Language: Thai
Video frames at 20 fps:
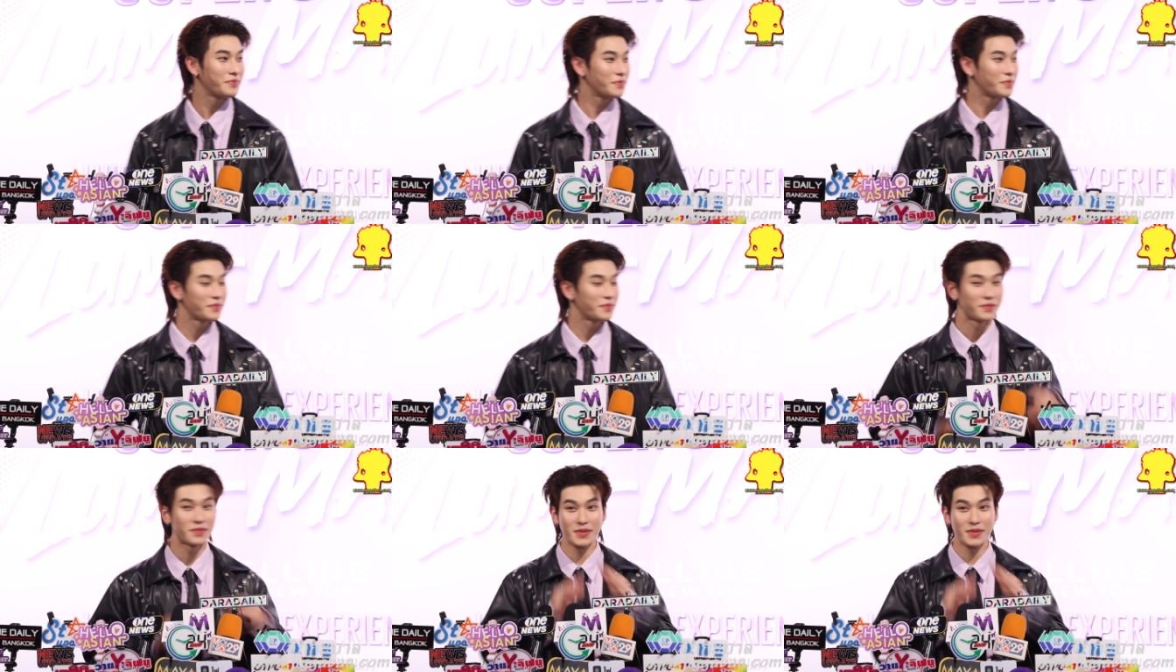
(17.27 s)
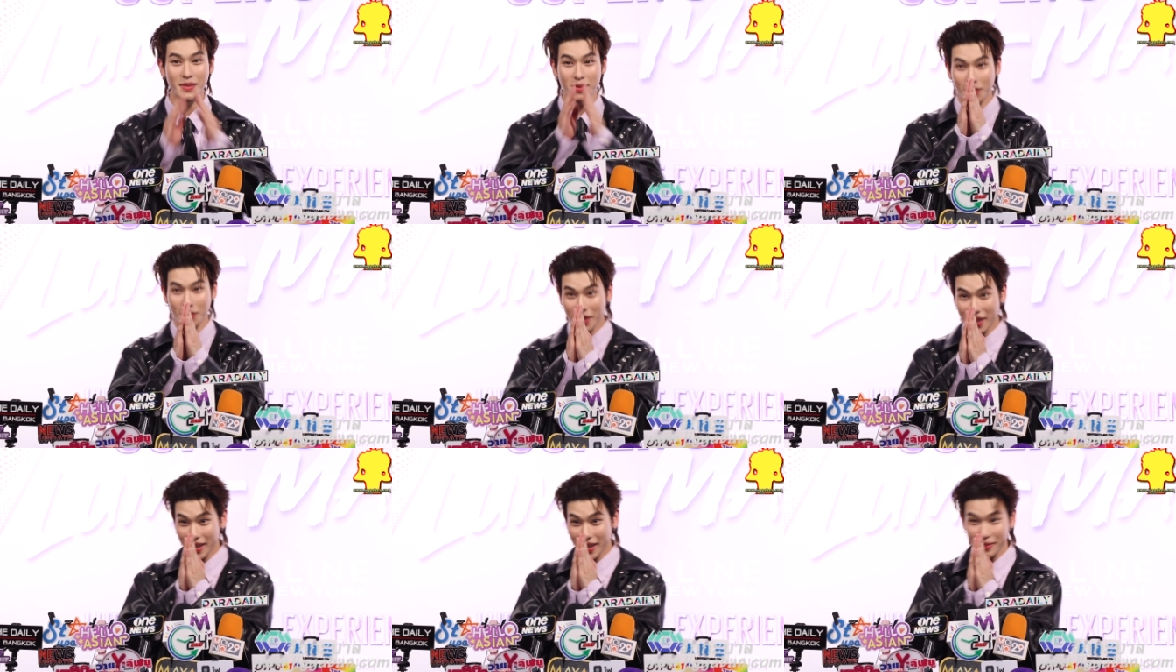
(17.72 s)
หนึ่งเนาะที่แบ
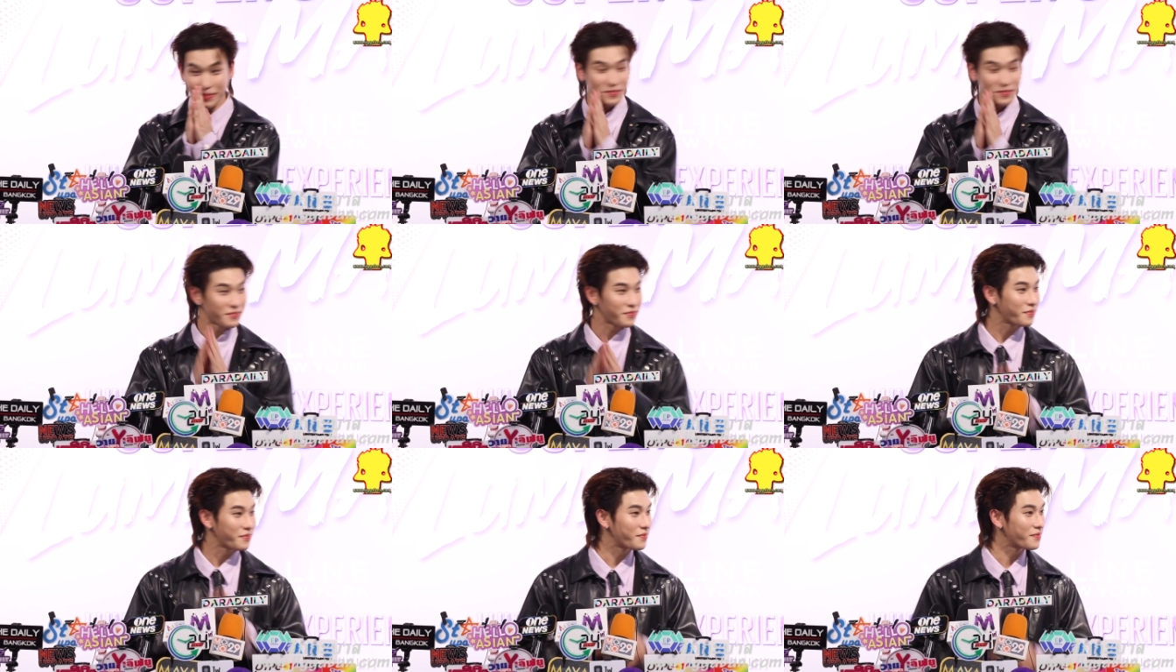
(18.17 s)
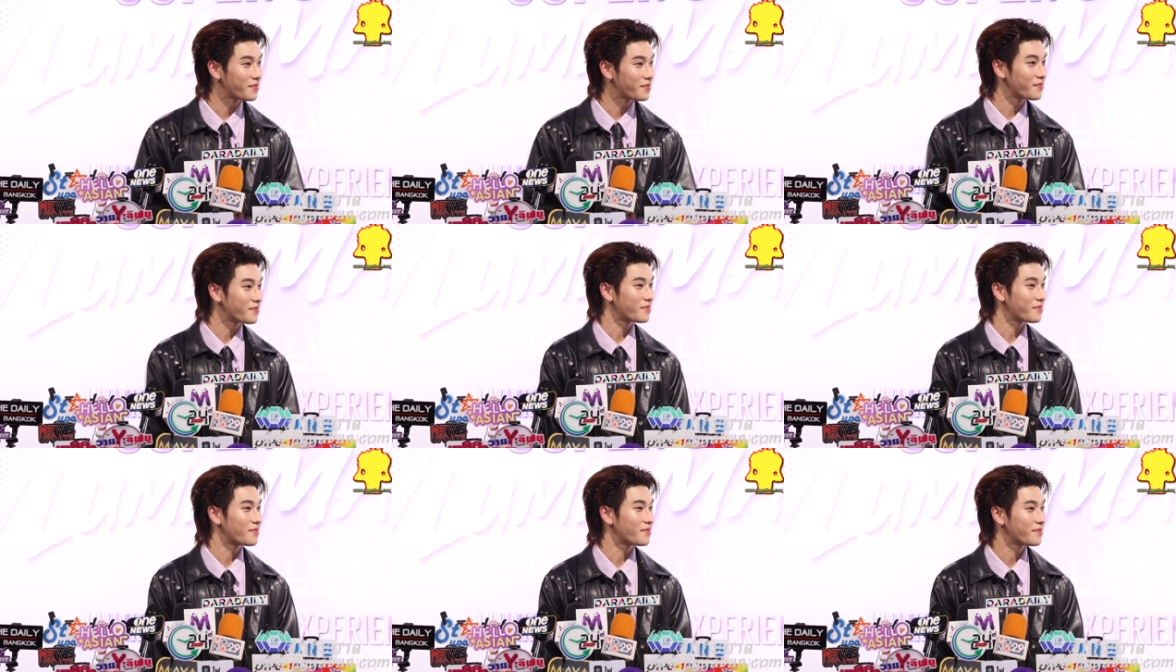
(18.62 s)
บเราช่วงนี้
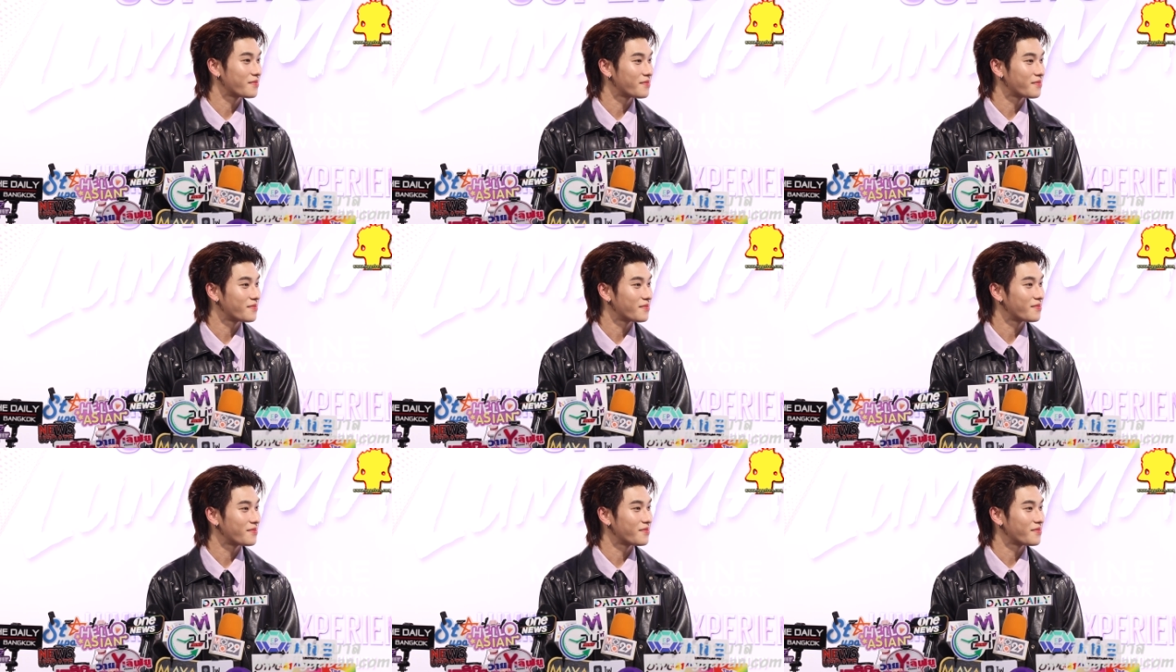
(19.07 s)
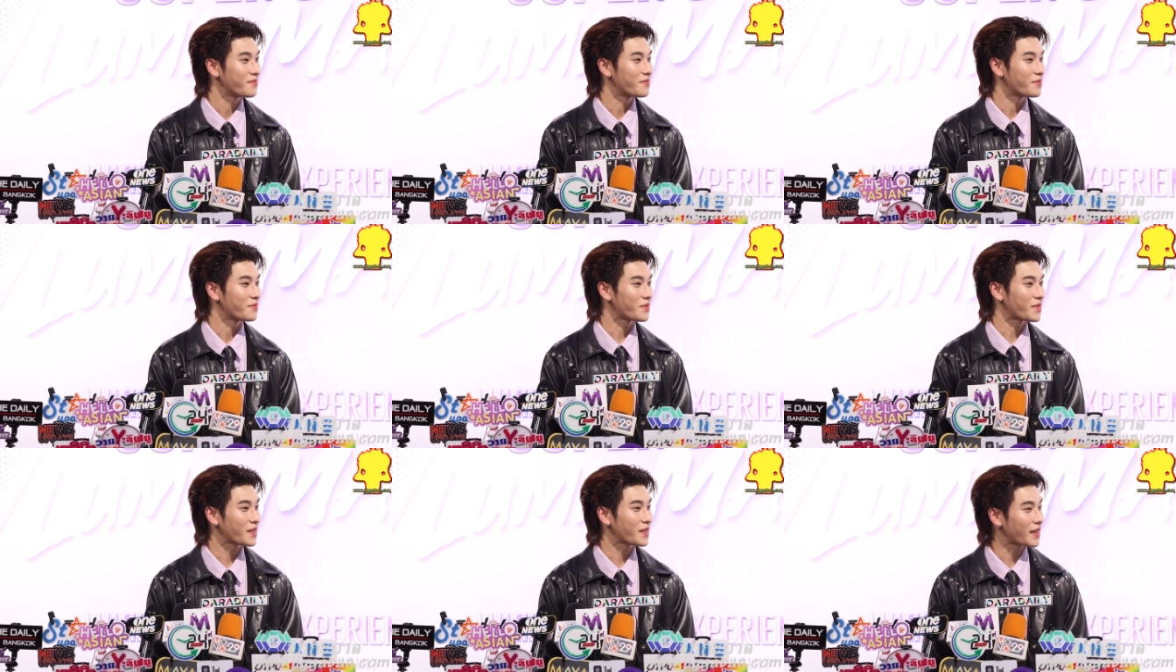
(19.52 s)
งานเราก็เยอะเหมือน
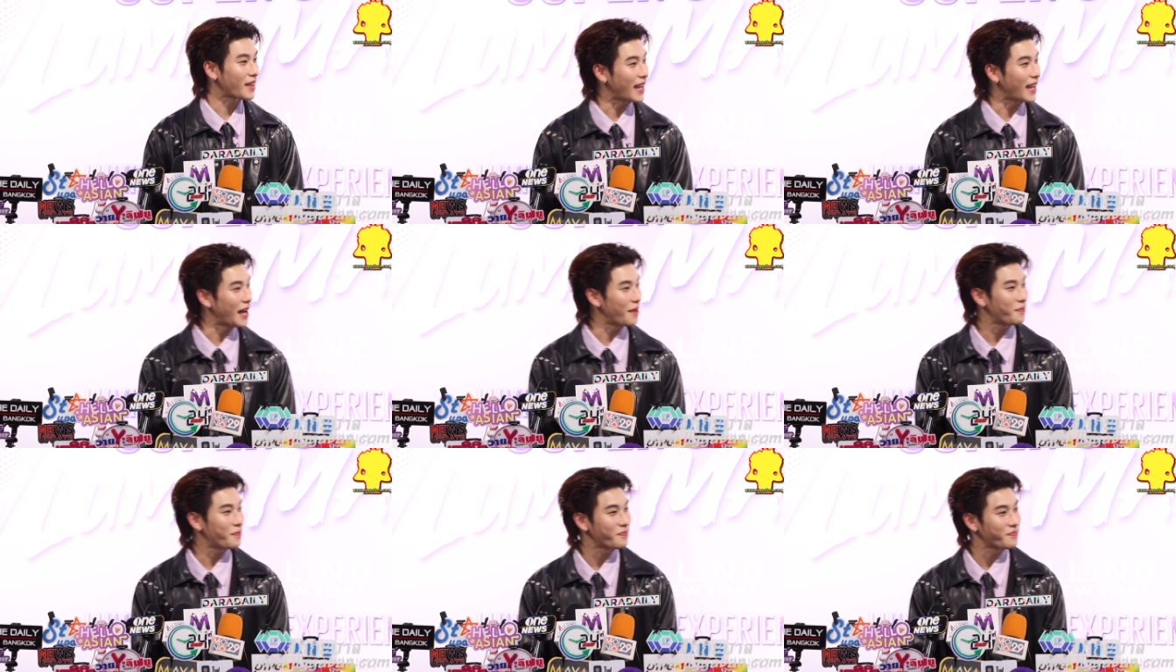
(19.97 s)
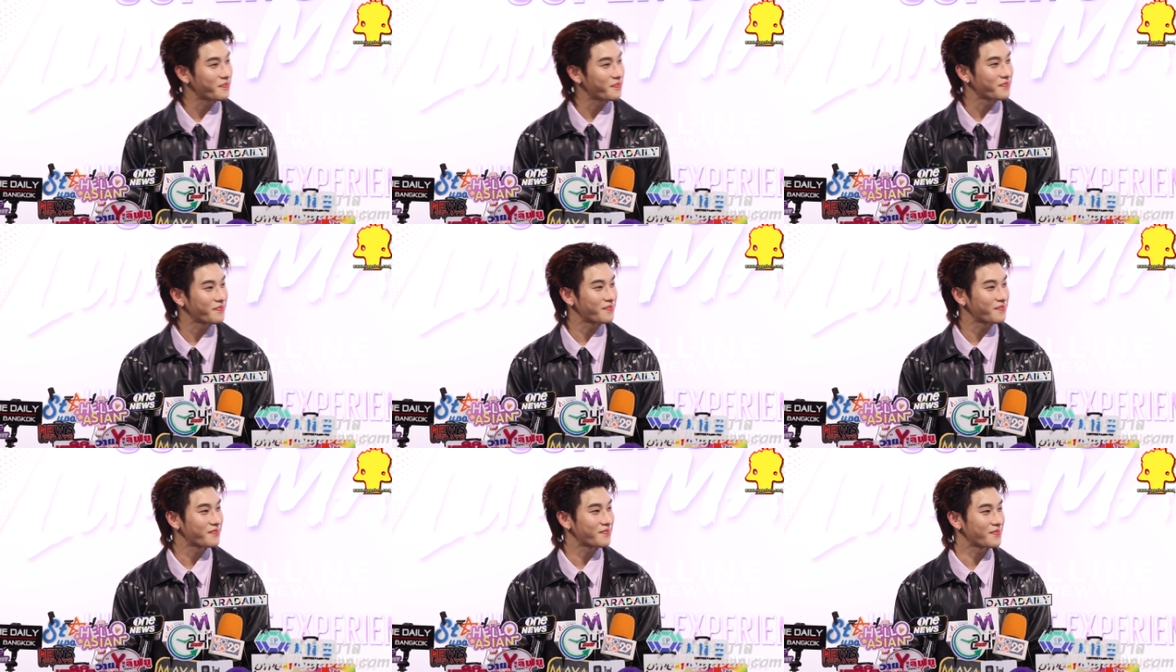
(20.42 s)
งานนี้เราครัก็บ
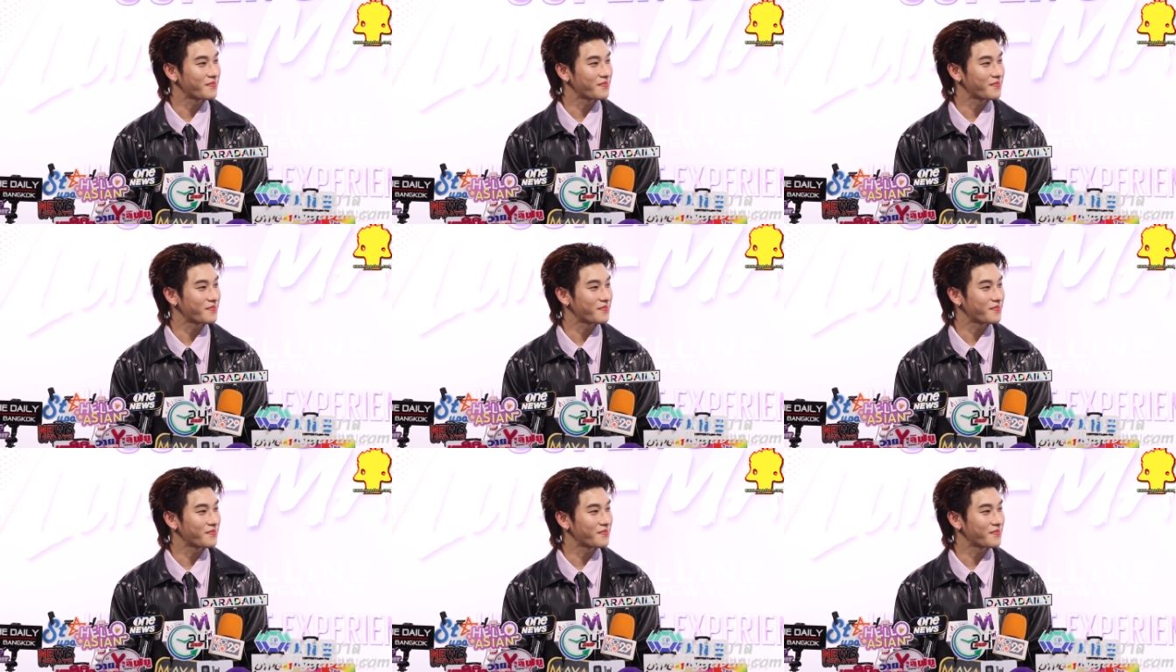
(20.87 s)
มา